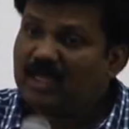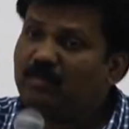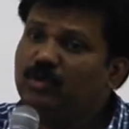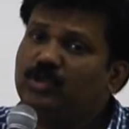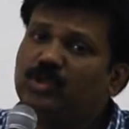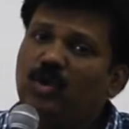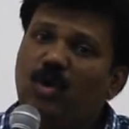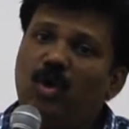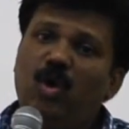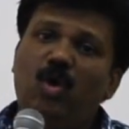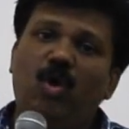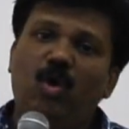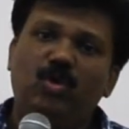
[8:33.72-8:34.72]
तब उसको
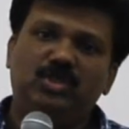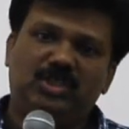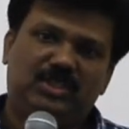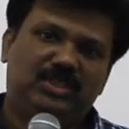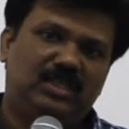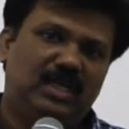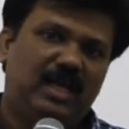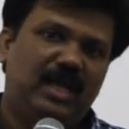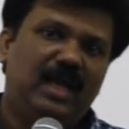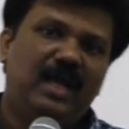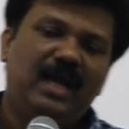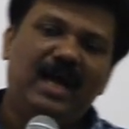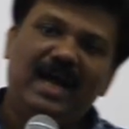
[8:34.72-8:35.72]
होश
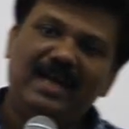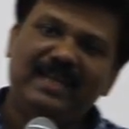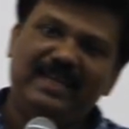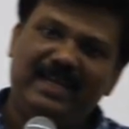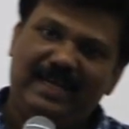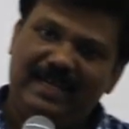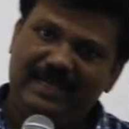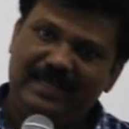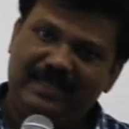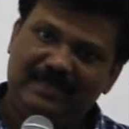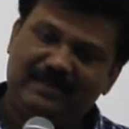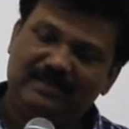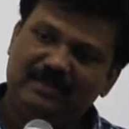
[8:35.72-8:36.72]
आ गया है